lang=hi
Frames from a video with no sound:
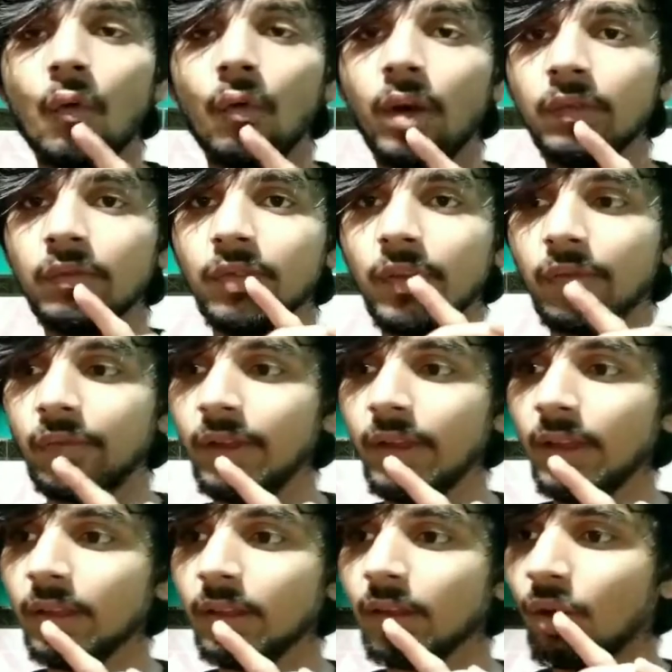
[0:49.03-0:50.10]
वन
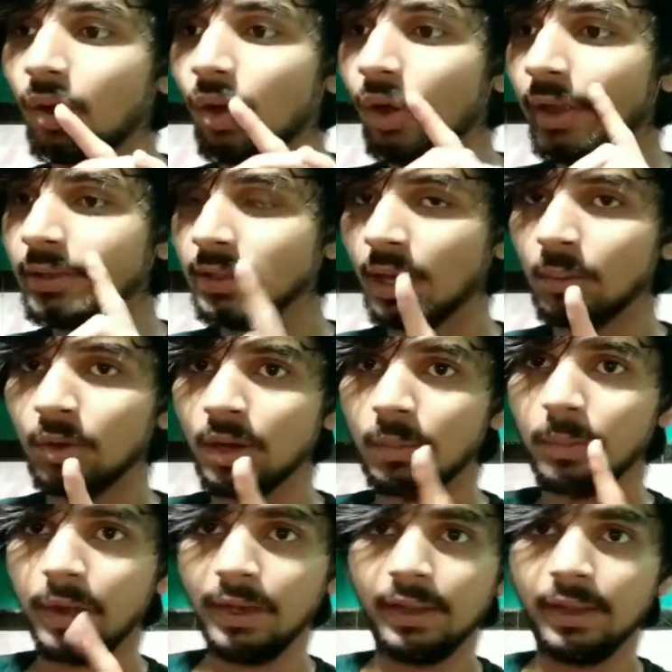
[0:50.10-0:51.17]
फिफ्टी और एक जगह बोला
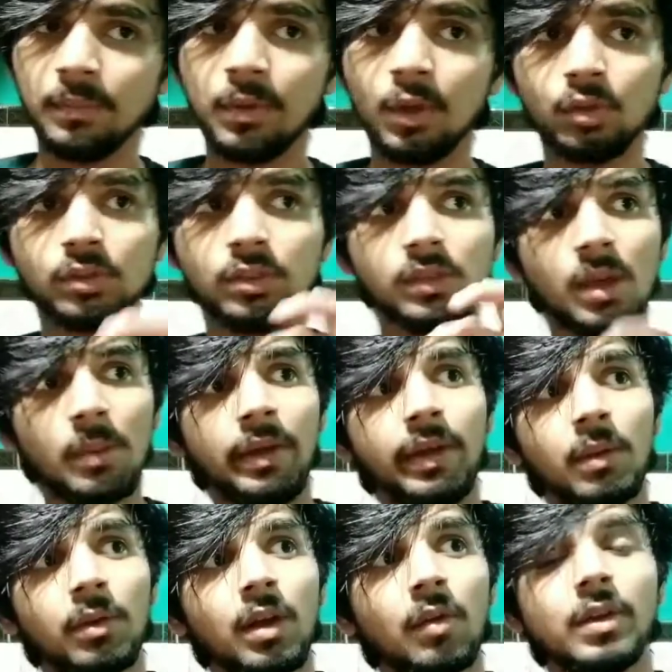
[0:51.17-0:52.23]
मेडिकल पे और दूसरी जगह
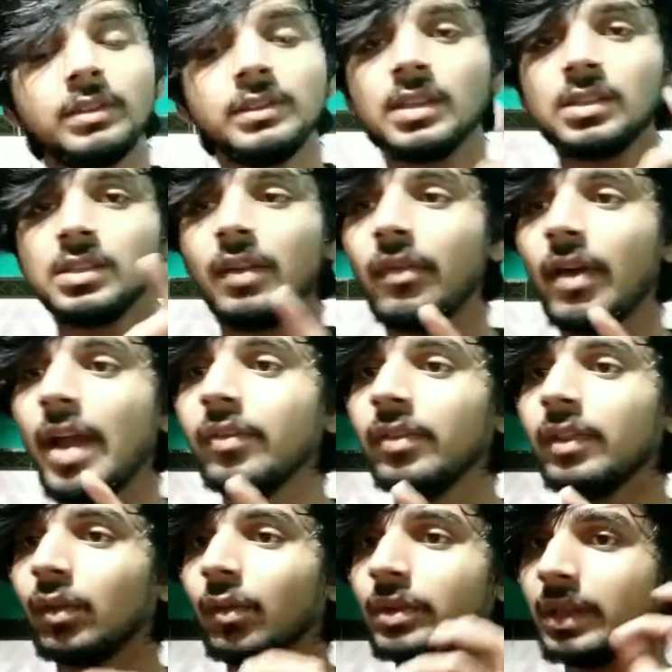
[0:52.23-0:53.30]
मेडिकल बोला वन सिक्सटी
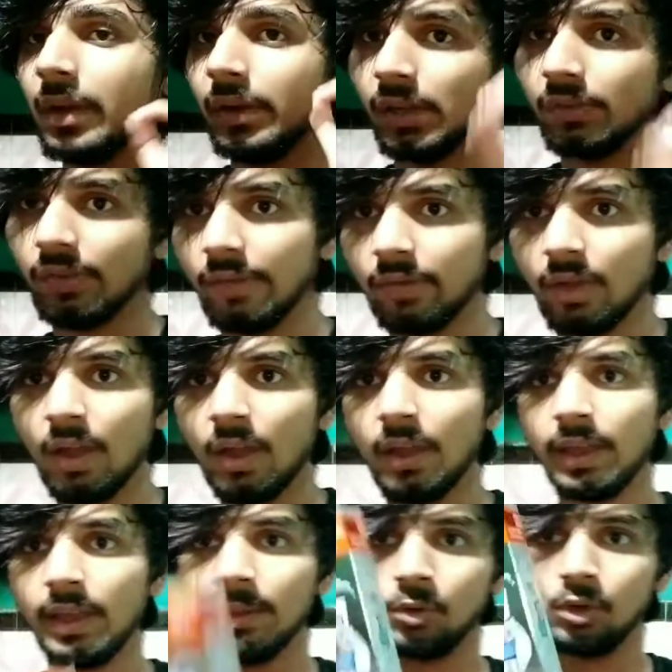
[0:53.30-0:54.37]
फाइव वन सेवेंटी फाइव
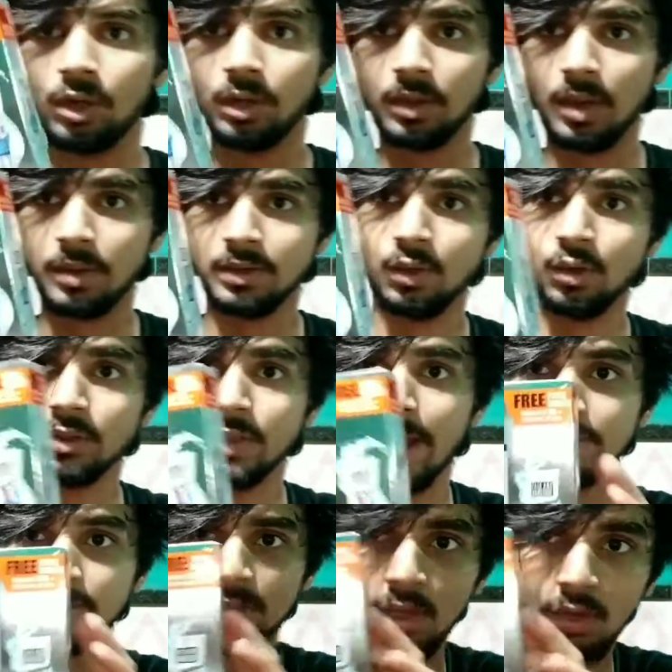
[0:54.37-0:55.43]
ये प्रोडक्ट है देखो
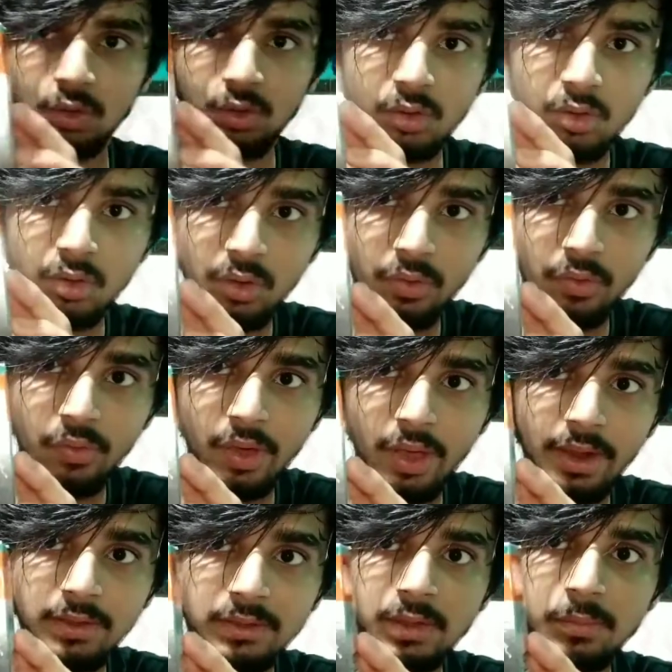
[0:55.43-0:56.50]
ध्यान से देख लो
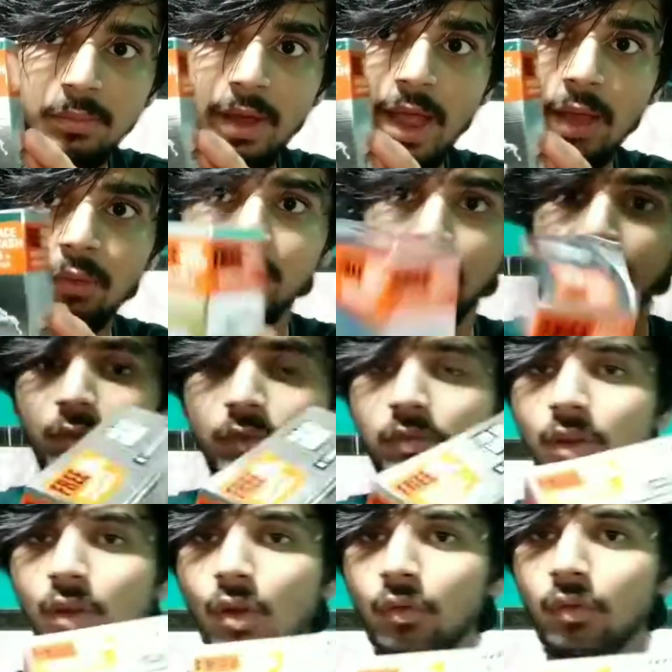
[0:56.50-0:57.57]
हैंडसम बाय वन गेट वन
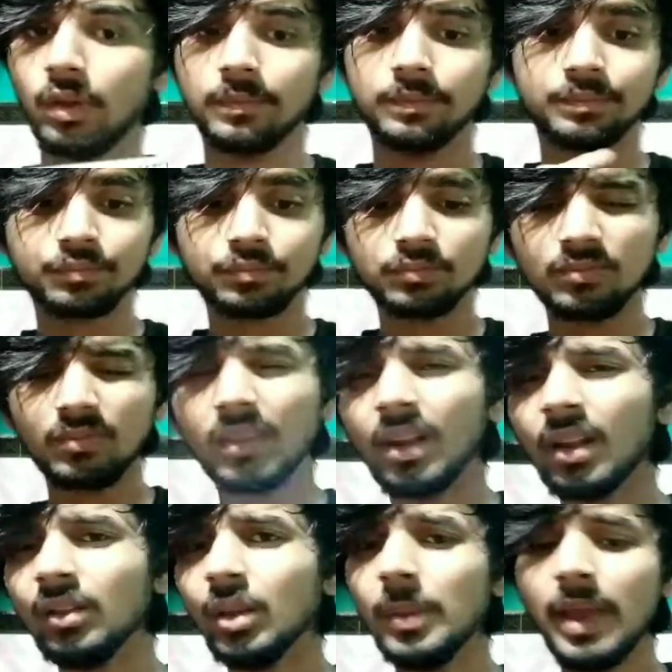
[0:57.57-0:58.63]
फ्री ऑफर
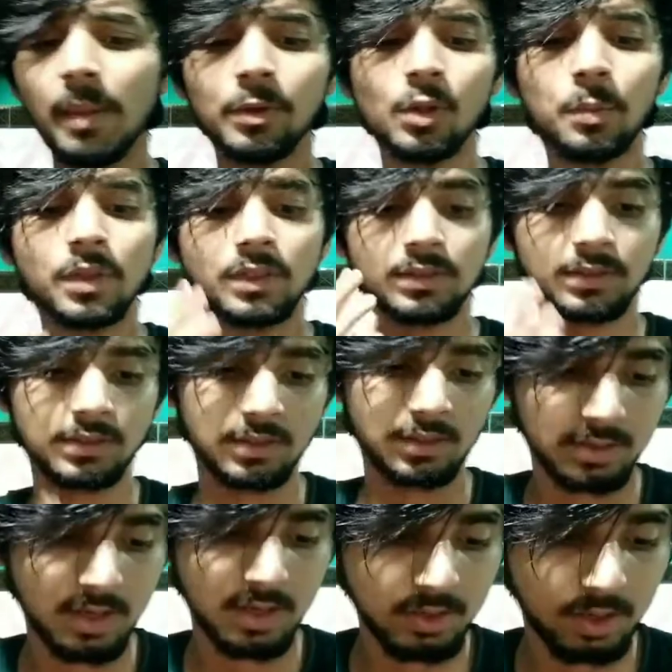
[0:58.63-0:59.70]
तो मैं अमेजोन
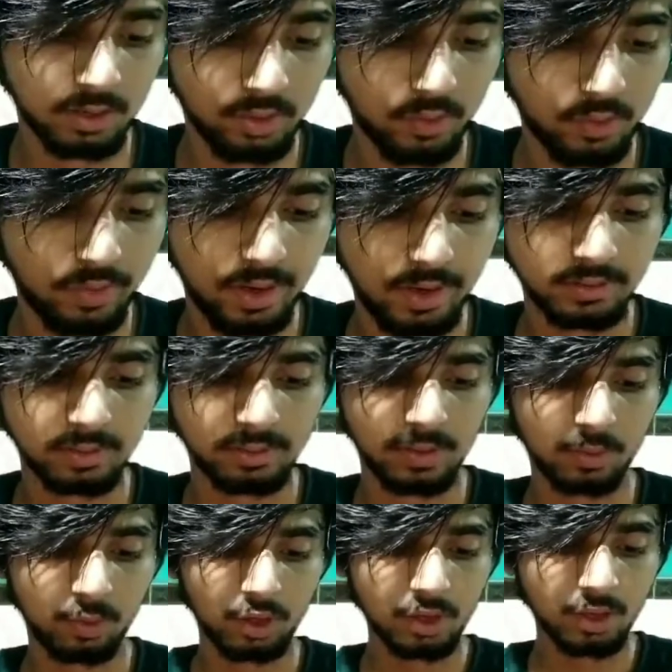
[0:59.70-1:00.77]
पे सर्च करता हूँ फ्रेंड
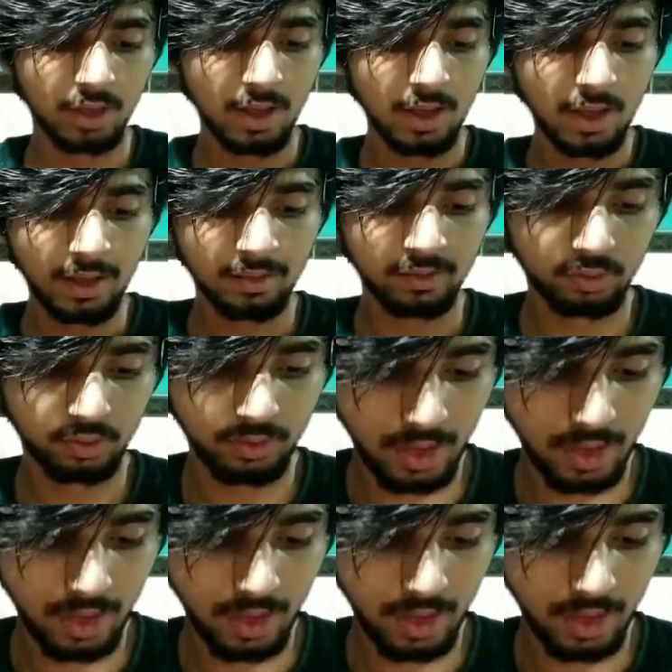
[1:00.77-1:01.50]
का प्रोडक्ट तो